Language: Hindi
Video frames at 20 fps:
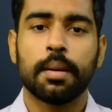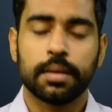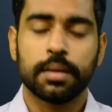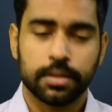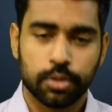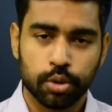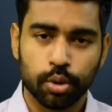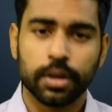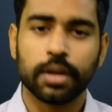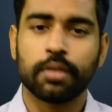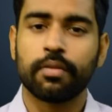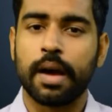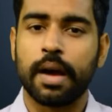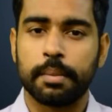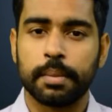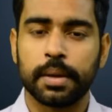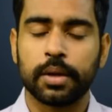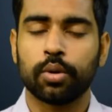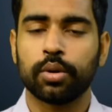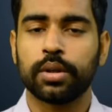जो
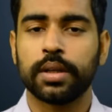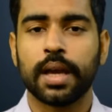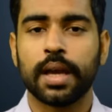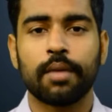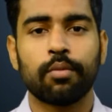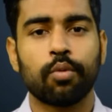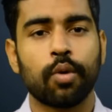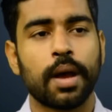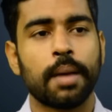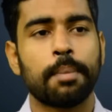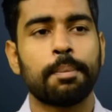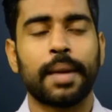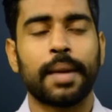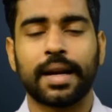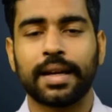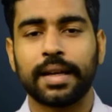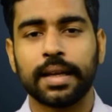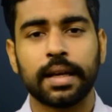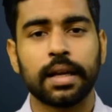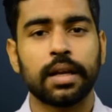रिक्वायरमेंट होती है वो है
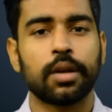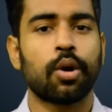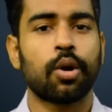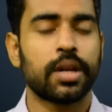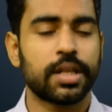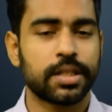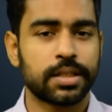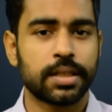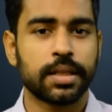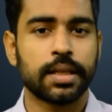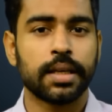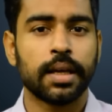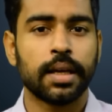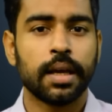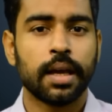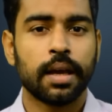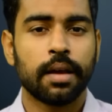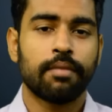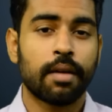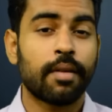प्रैक्टिकल नॉलेज की
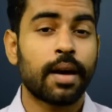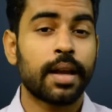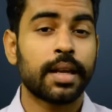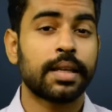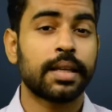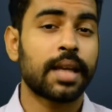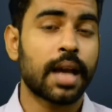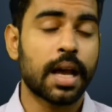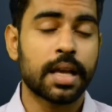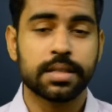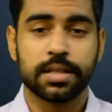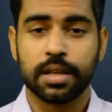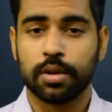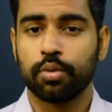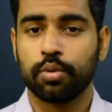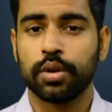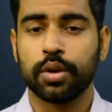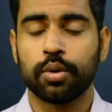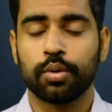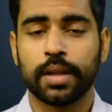व्यवहारिक ज्ञान
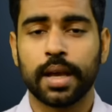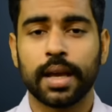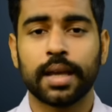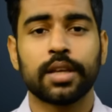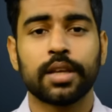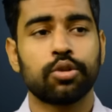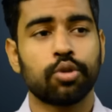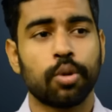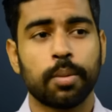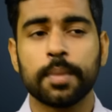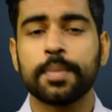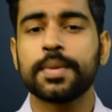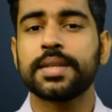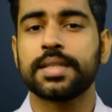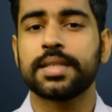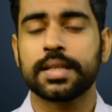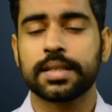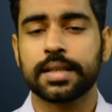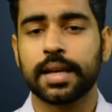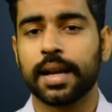जरूरी होता है कि जो भी
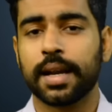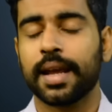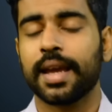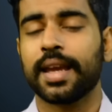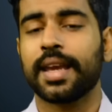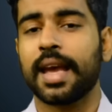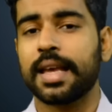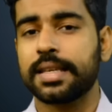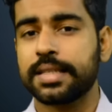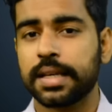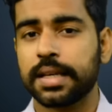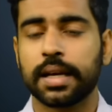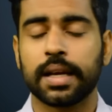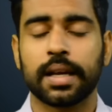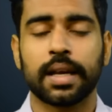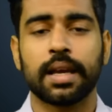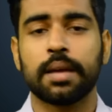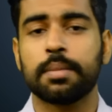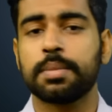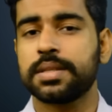बिजनेस कर रहे हैं कैसे
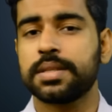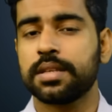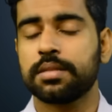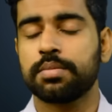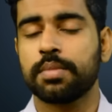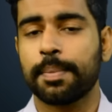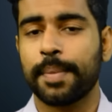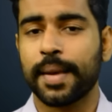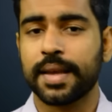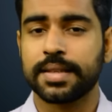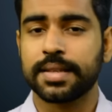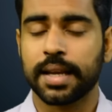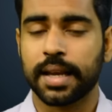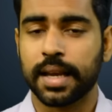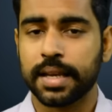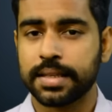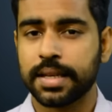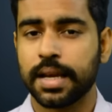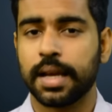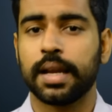करेंगे बिजनेस में पैसा
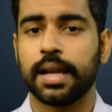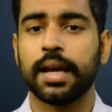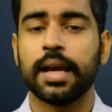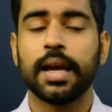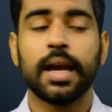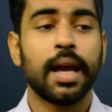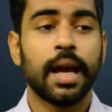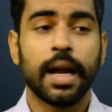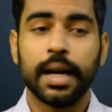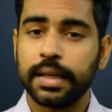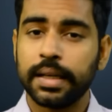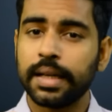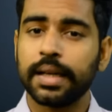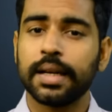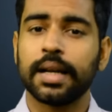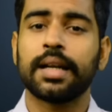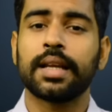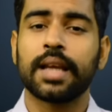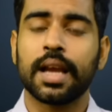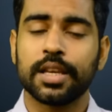कैसे आना है
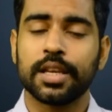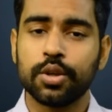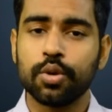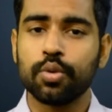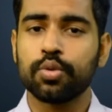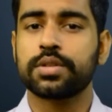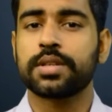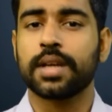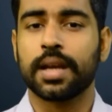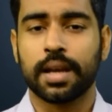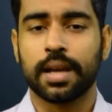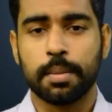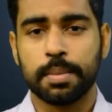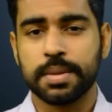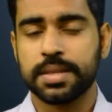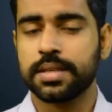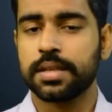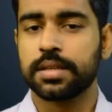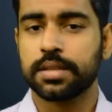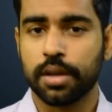इंटरनेट का यूज करके
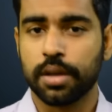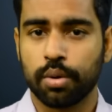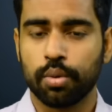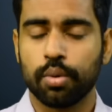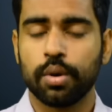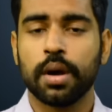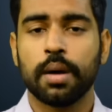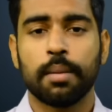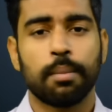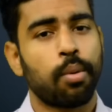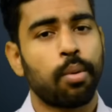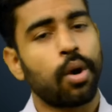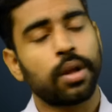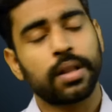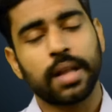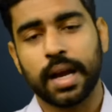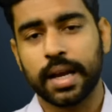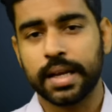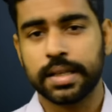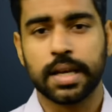बिजनेस करो बहुत
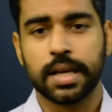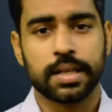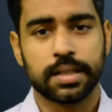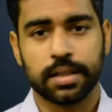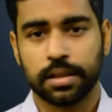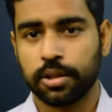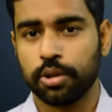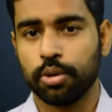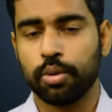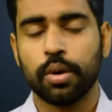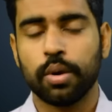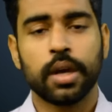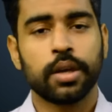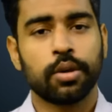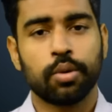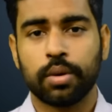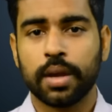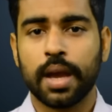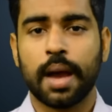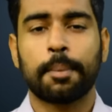आगे जा सकते हो
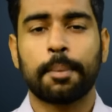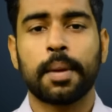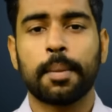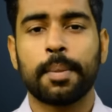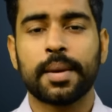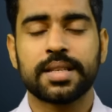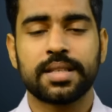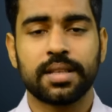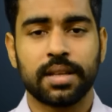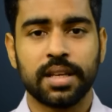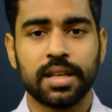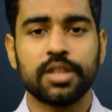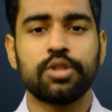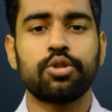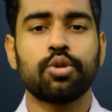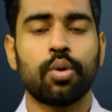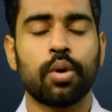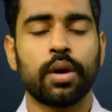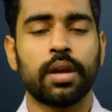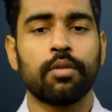क्योंकि आपके पास रीच
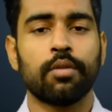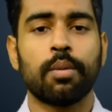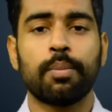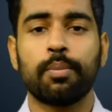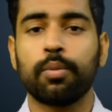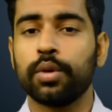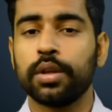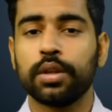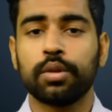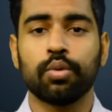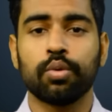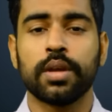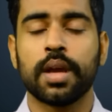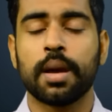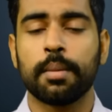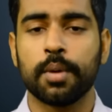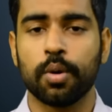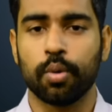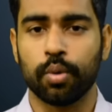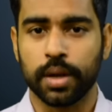जो होगी वो पूरी दुनिया
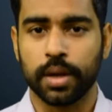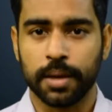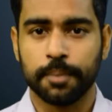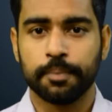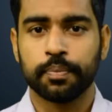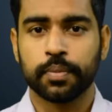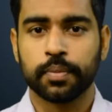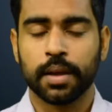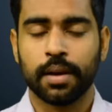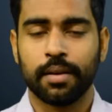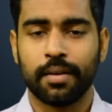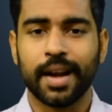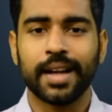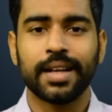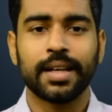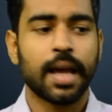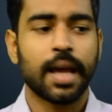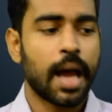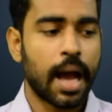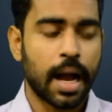में होगी
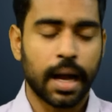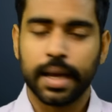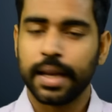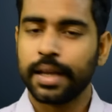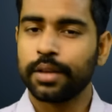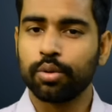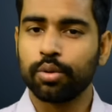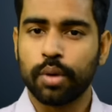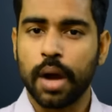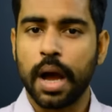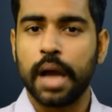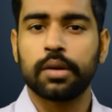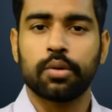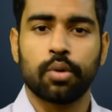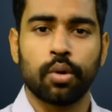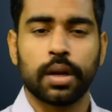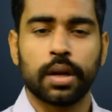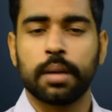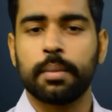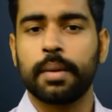राइट अगर एक दुकान
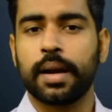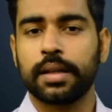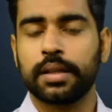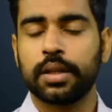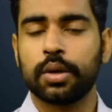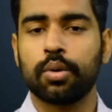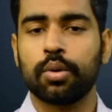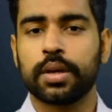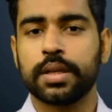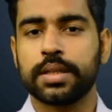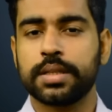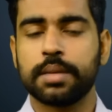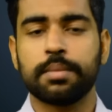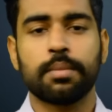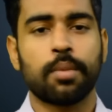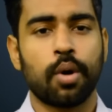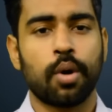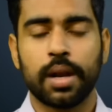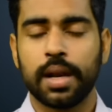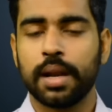खोल के बैठते हो किसी
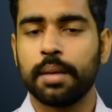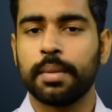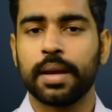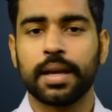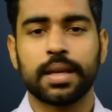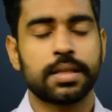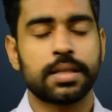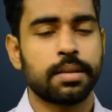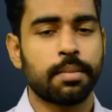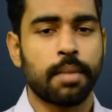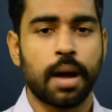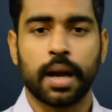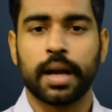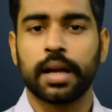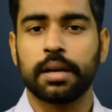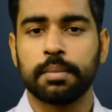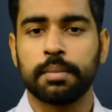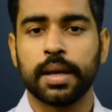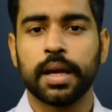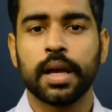मोहल्ले में किसी
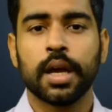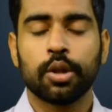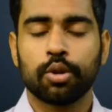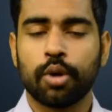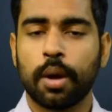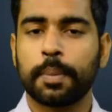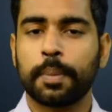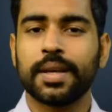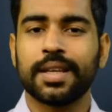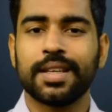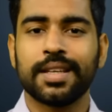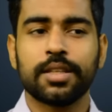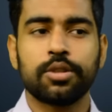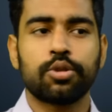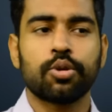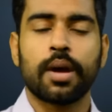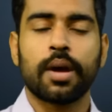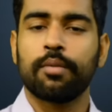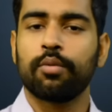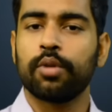मार्केट में तो आपकी रीच
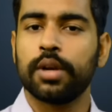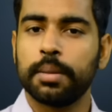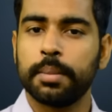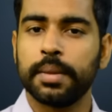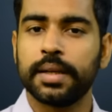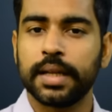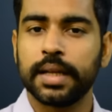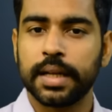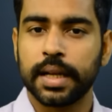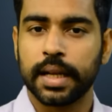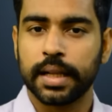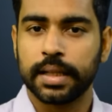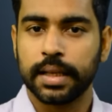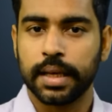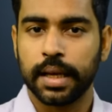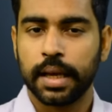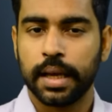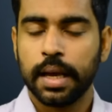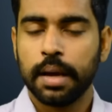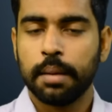जो है वो लिमिटेड रहती
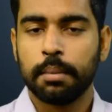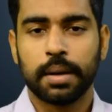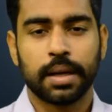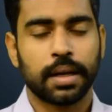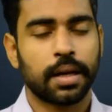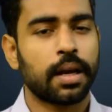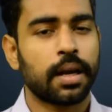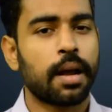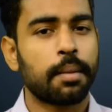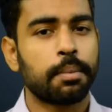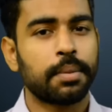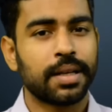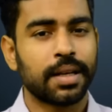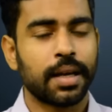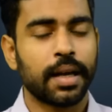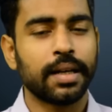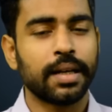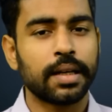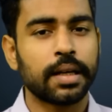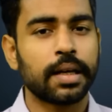है बट अगर आप
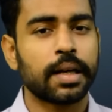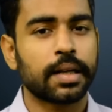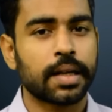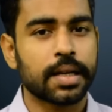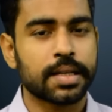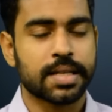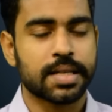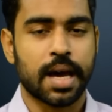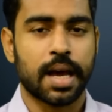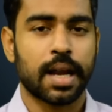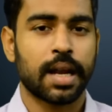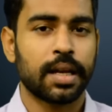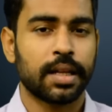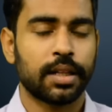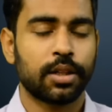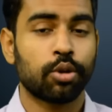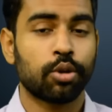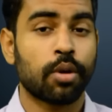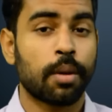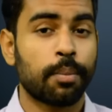इंटरनेट का सहारा
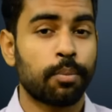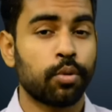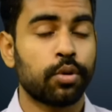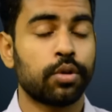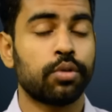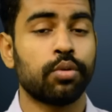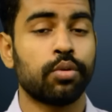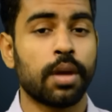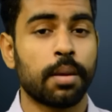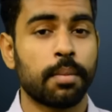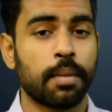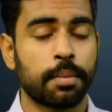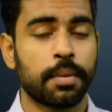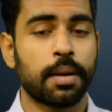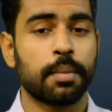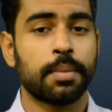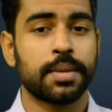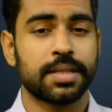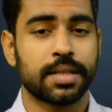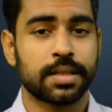लेते हो तो आप पूरी दुनिया में अपना
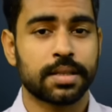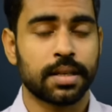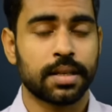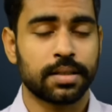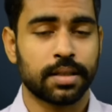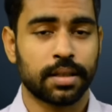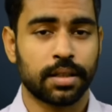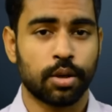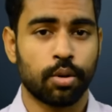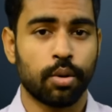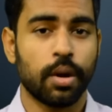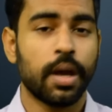बिजनेस कर सकते हो